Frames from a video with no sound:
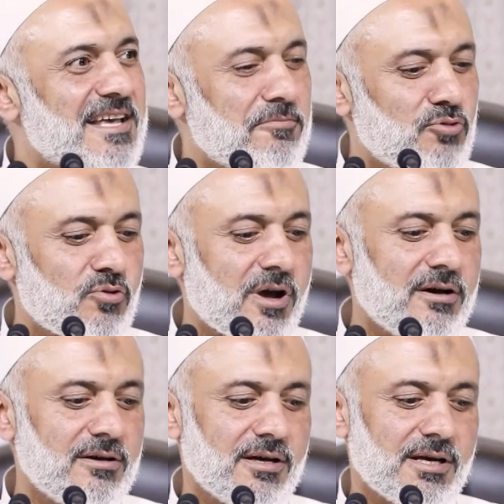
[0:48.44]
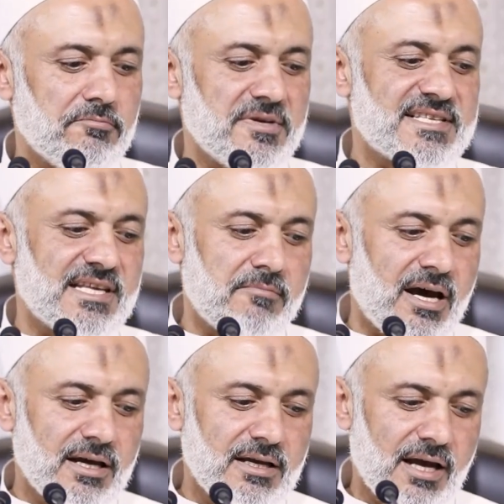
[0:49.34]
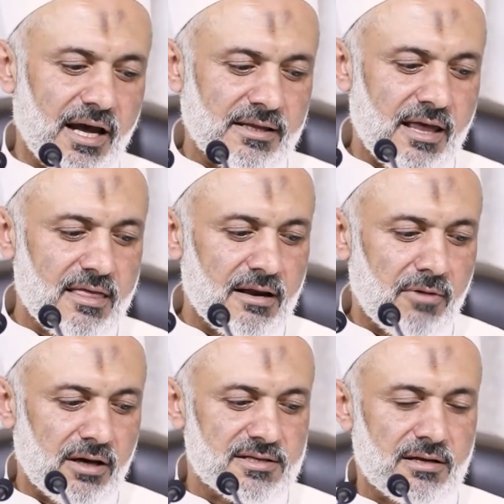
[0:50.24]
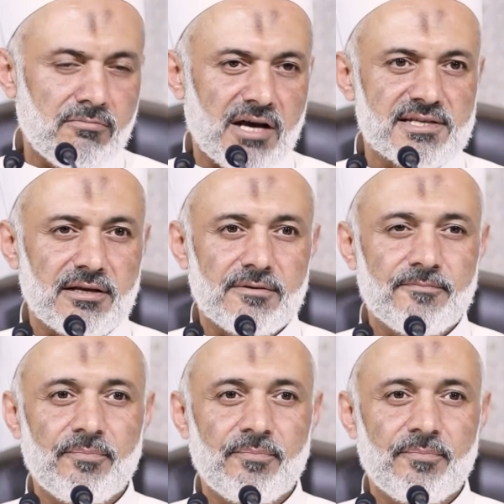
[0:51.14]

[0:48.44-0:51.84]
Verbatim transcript: يامرك باستماع حديث المعصيه